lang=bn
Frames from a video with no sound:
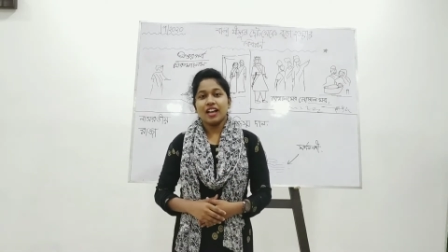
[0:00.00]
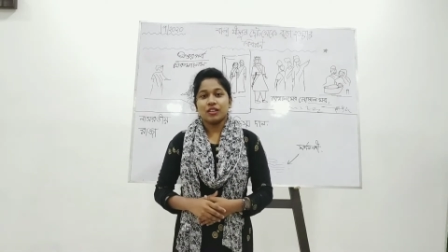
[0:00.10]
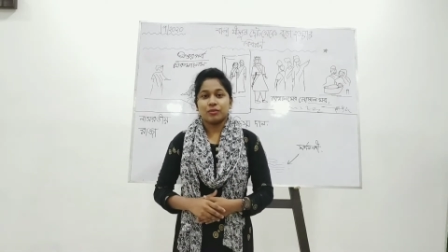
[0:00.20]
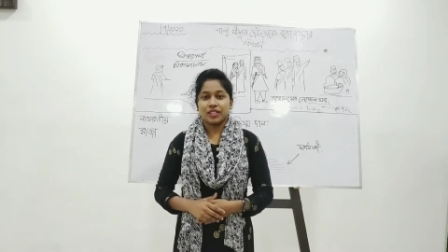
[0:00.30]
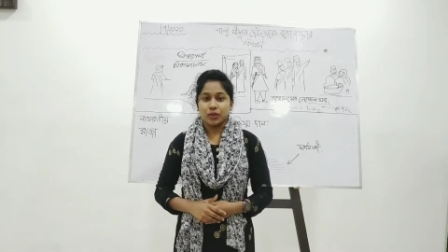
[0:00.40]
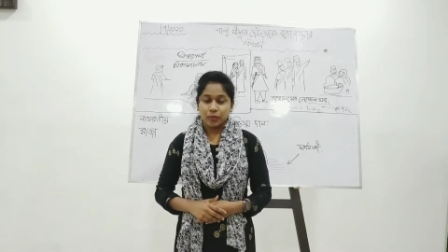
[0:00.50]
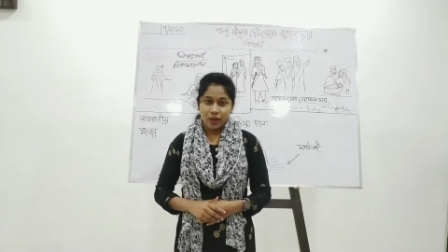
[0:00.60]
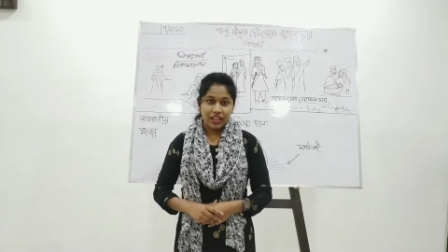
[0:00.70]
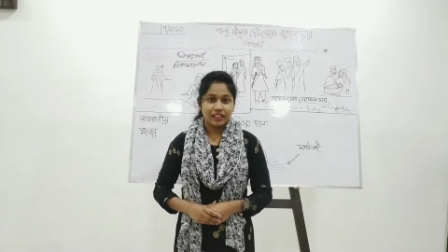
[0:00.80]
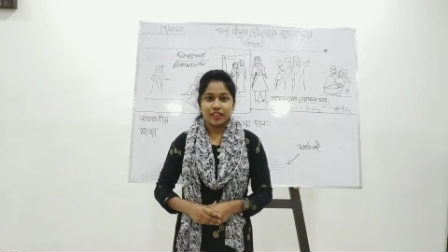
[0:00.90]
তোমাদের
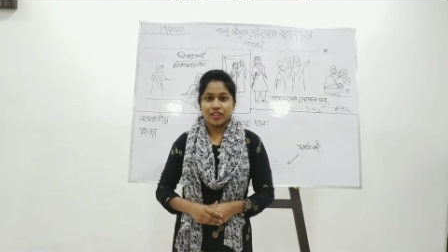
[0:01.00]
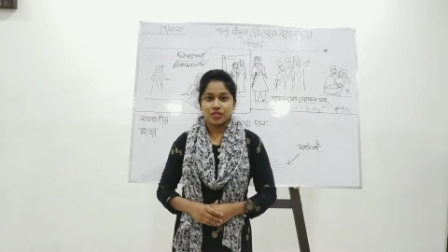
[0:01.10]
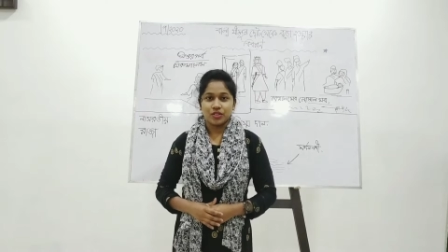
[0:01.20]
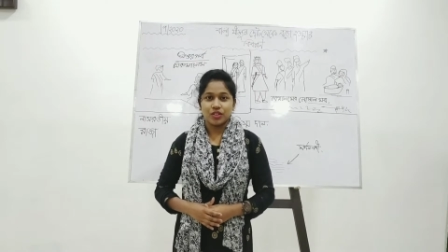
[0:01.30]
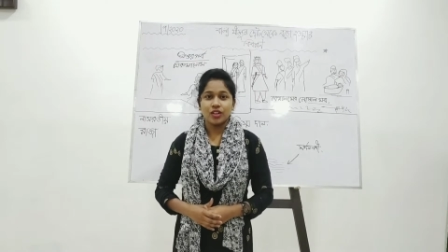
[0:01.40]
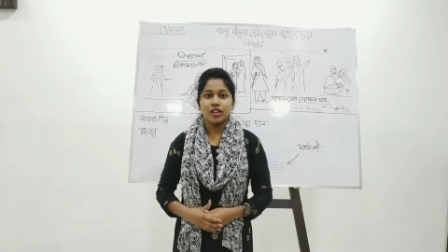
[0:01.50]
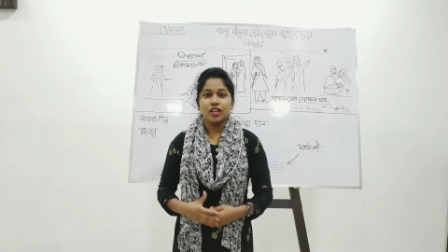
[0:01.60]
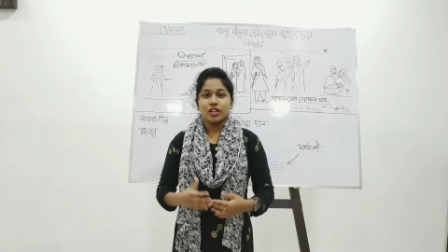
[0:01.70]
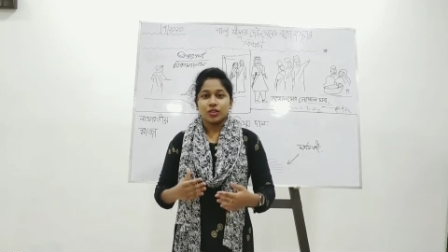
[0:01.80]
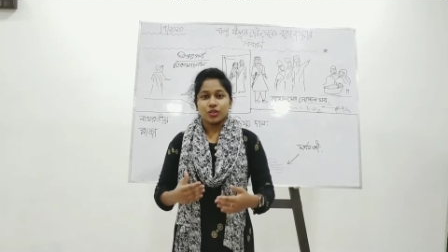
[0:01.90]
উপহার দেওয়ার জন্য
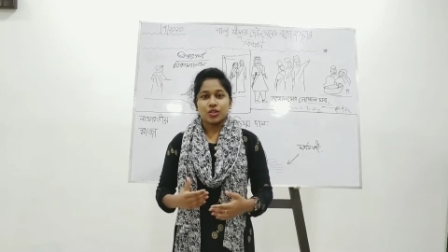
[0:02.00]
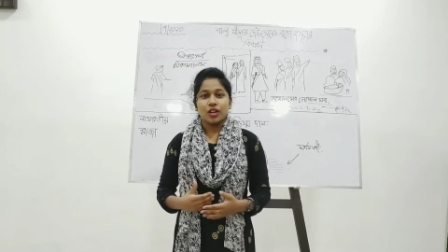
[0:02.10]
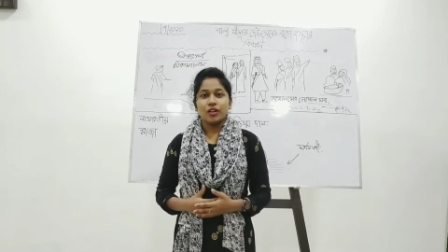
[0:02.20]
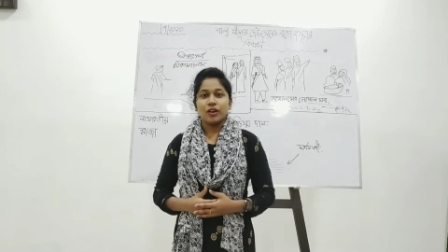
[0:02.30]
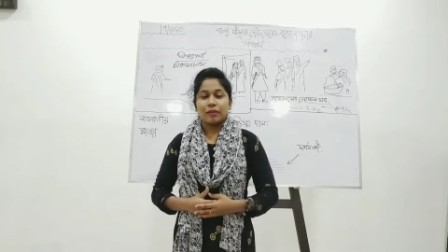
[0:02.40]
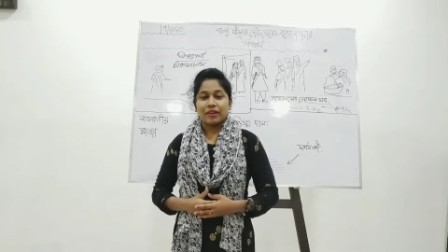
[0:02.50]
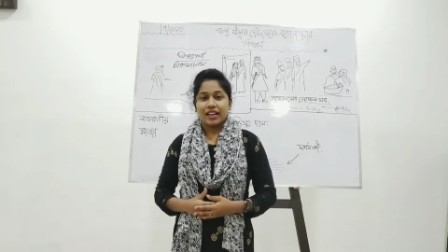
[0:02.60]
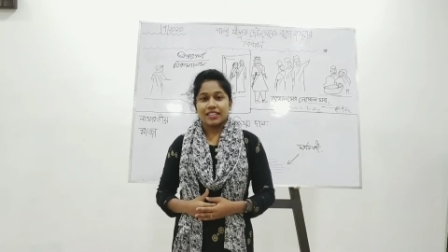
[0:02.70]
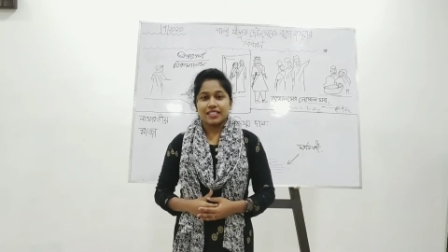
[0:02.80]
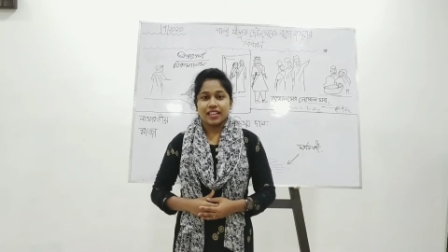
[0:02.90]
তো চলো আমরা
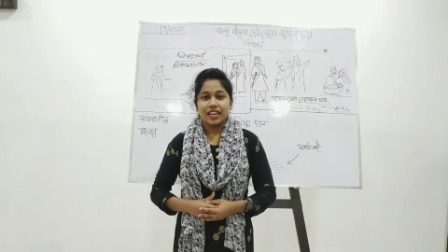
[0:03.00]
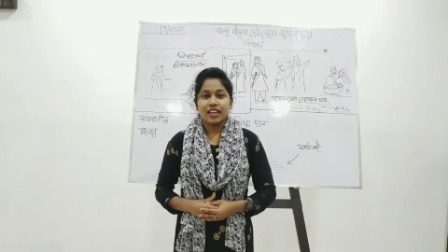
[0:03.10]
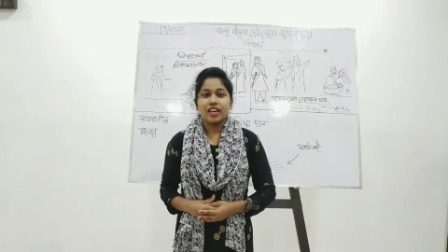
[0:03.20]
আজকে